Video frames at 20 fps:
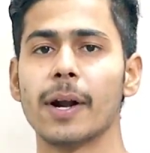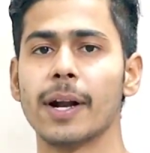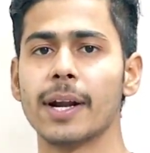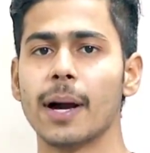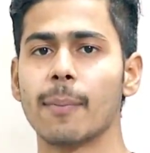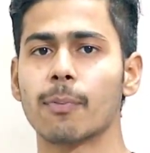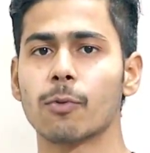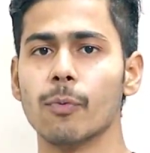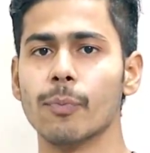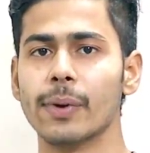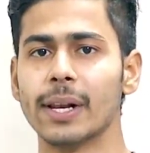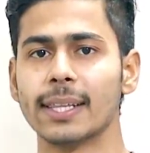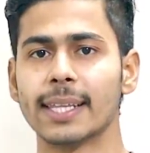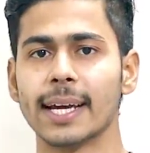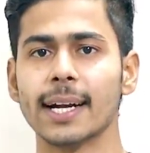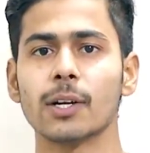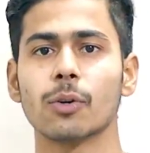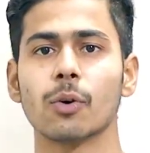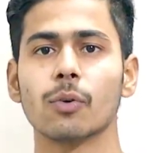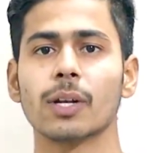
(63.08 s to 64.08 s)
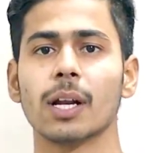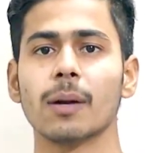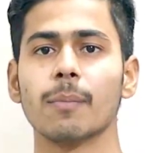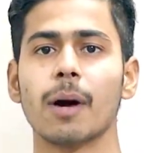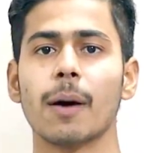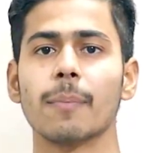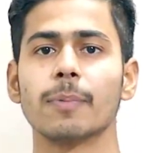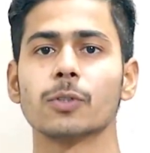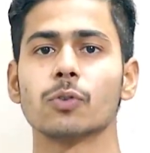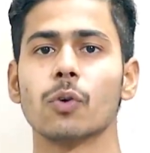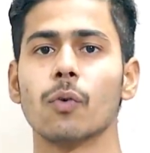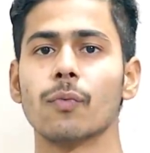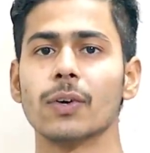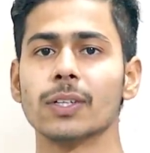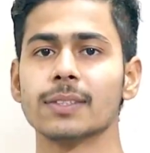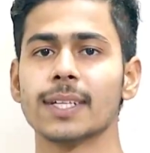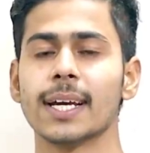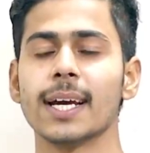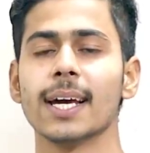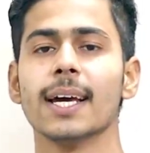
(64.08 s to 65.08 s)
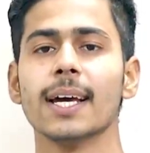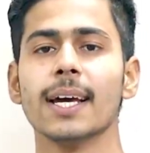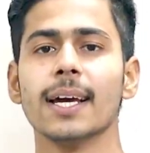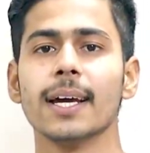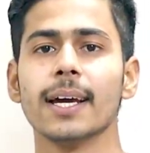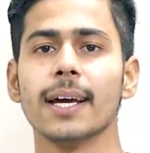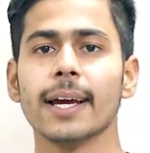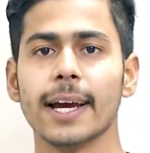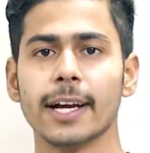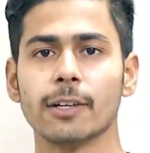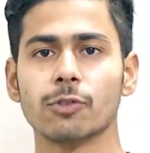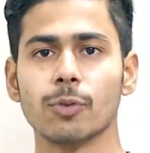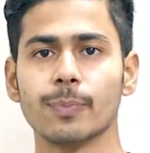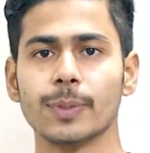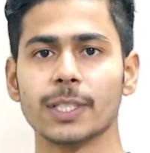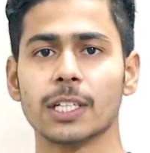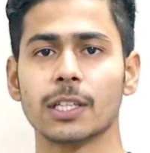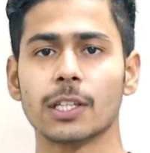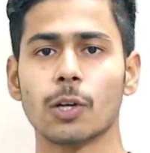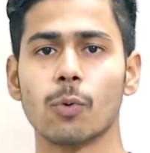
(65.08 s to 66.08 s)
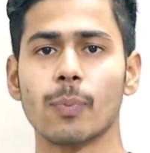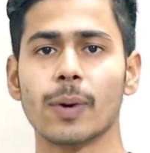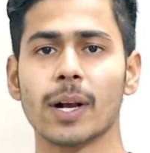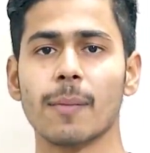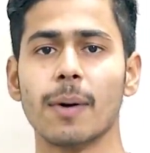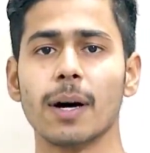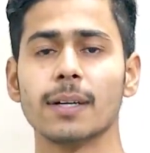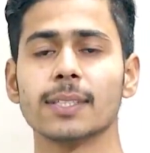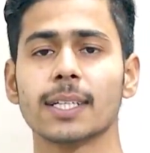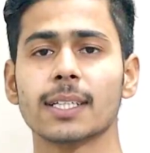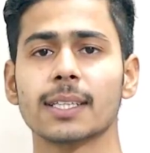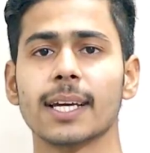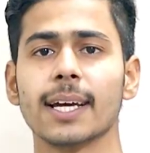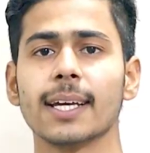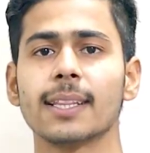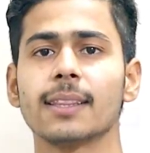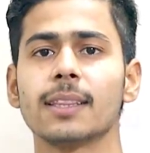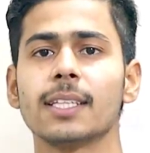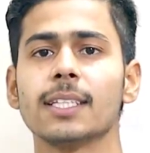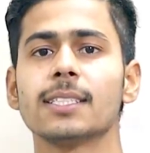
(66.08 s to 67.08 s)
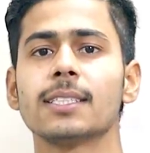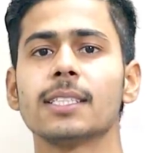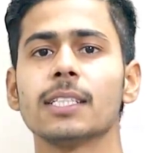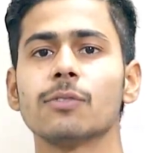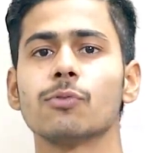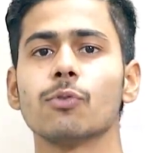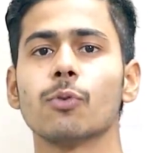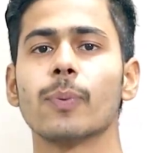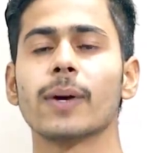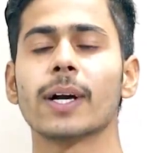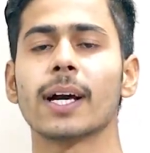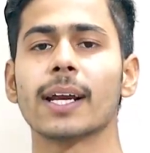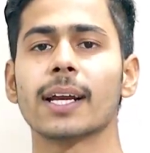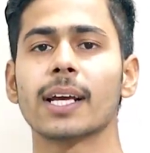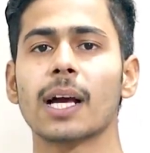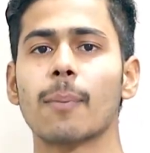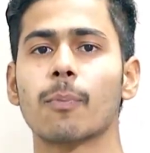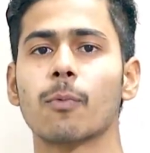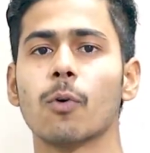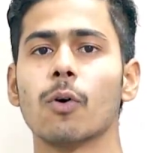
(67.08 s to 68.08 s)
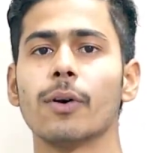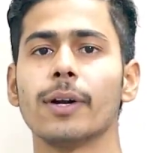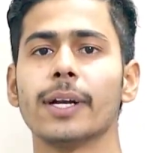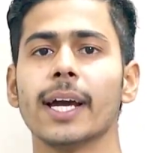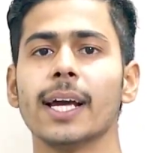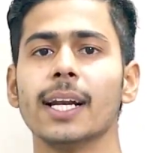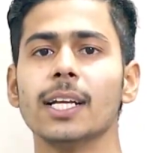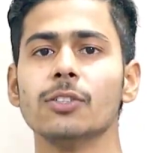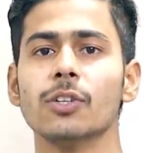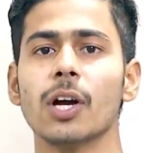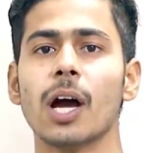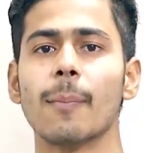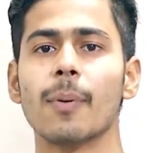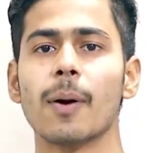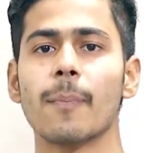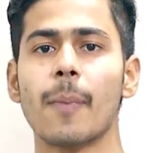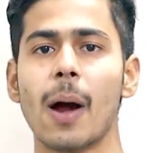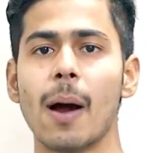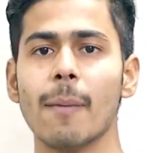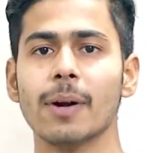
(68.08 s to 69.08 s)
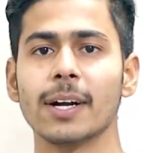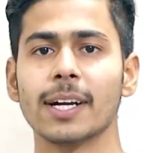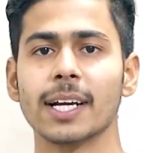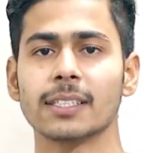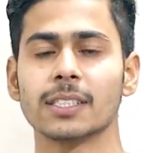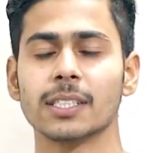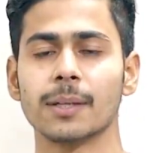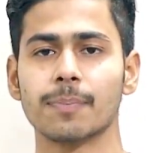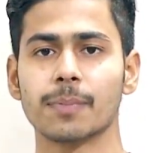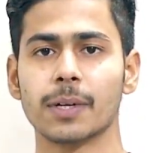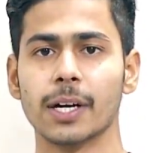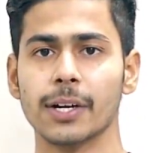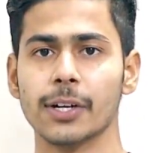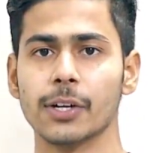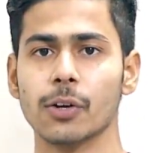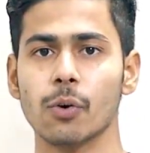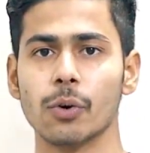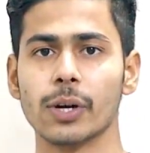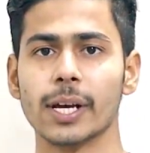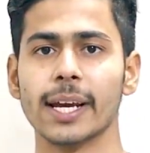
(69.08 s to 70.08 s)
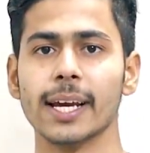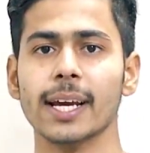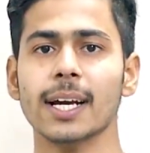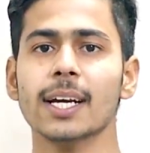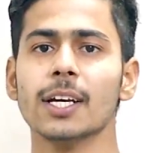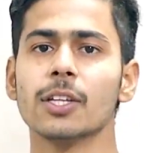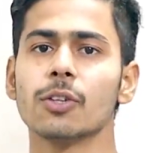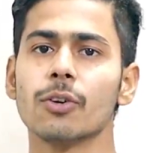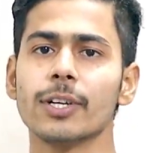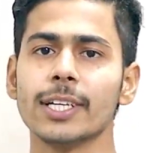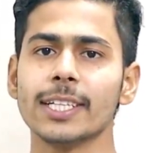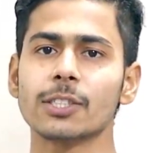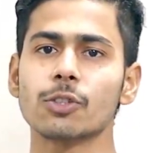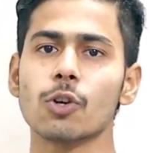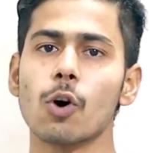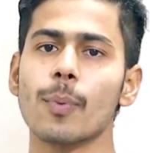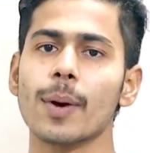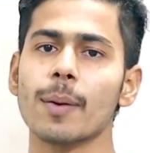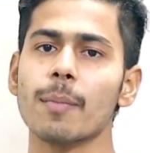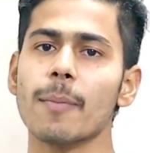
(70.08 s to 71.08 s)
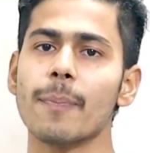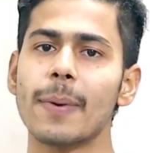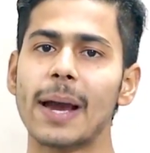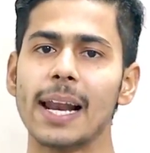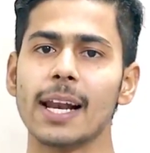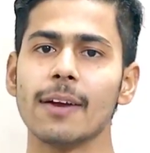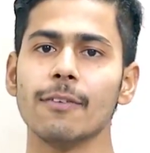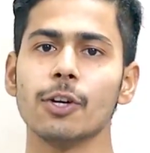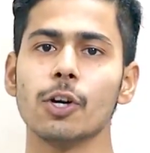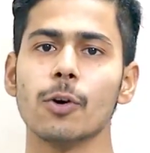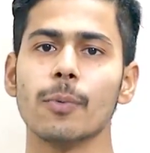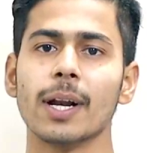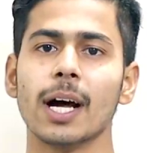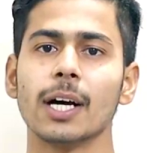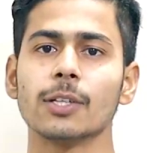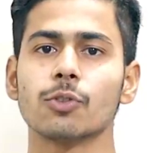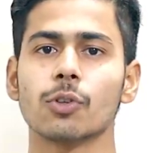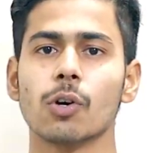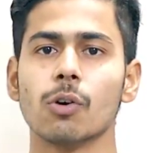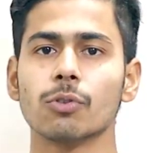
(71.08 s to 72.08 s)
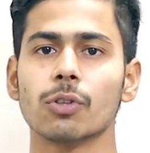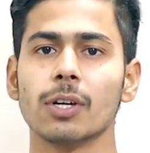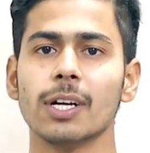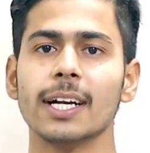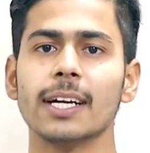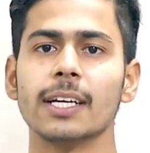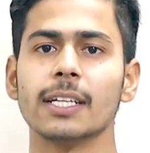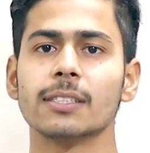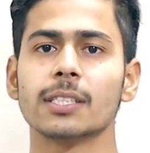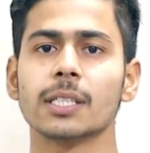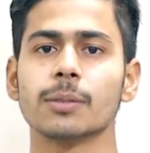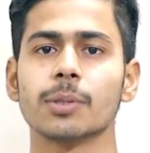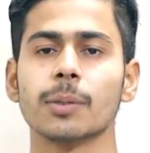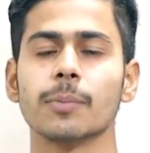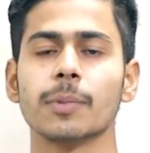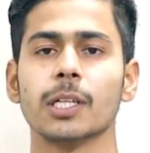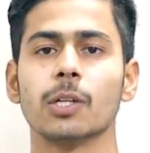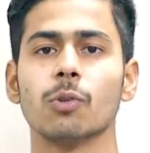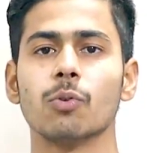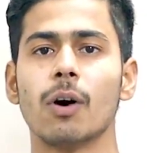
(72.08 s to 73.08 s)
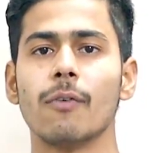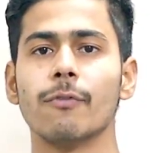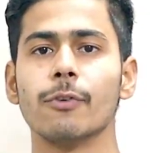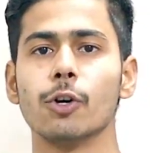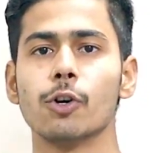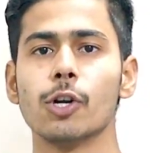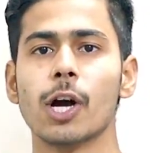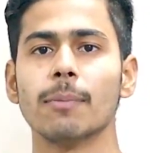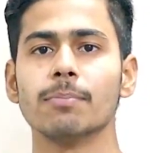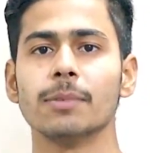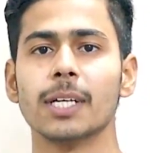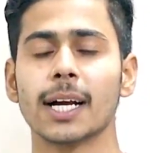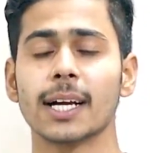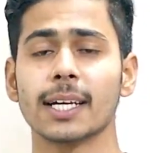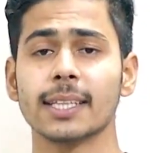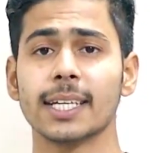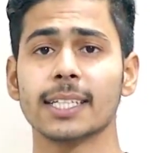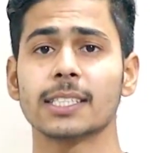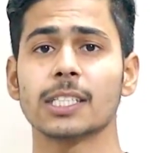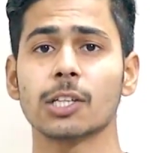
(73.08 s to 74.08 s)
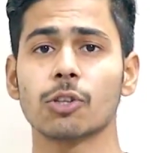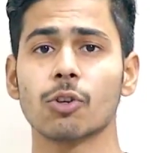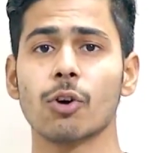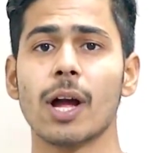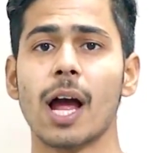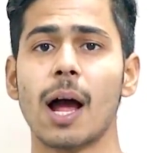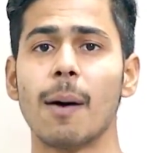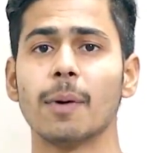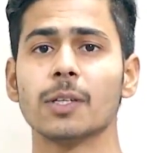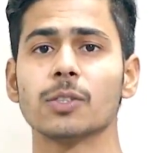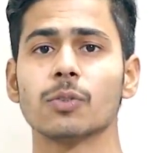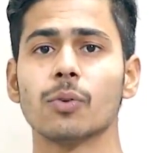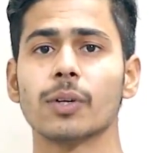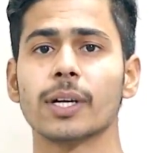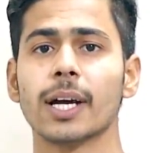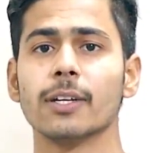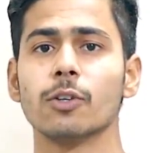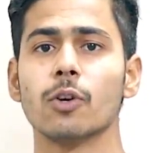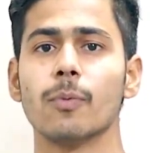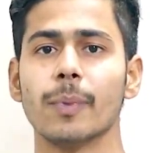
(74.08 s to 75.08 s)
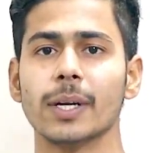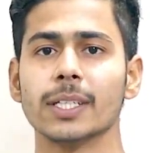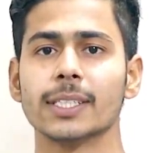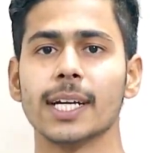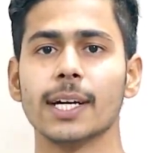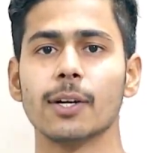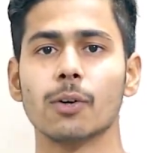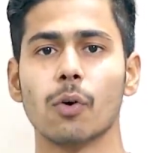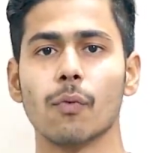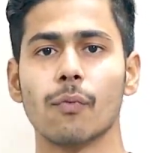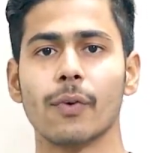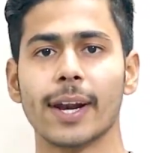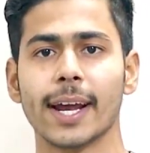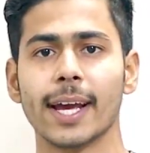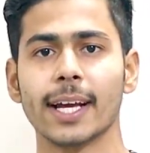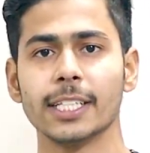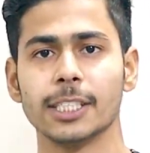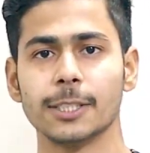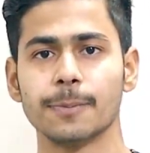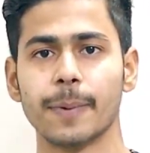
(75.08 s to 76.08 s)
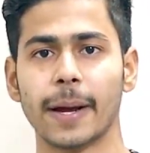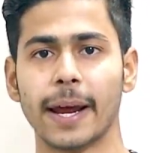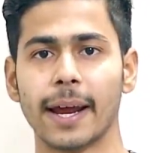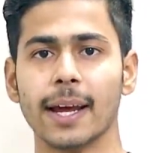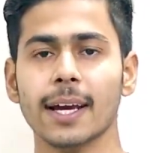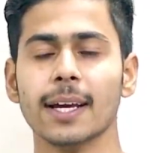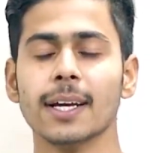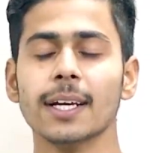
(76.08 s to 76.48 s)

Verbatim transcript: पर डे आपको मिलते हैं टोटल में आप इस ऑफर से एक सौ पचहत्तर रुपये कमा सकते हैं तीस तीस रुपए करके आपको डेली जो यहाँ पे पेमेंट एक्सेप्ट करनी होगी तो इसके ऊपर मैं पहले वीडियो बना चुका हूँ तो लिंक डिस्क्रिप्शन में दे दूंगा वीडियो आप जाके देख सकते हो अमेजोन का जो मर्चेंट ऑफर है इस पर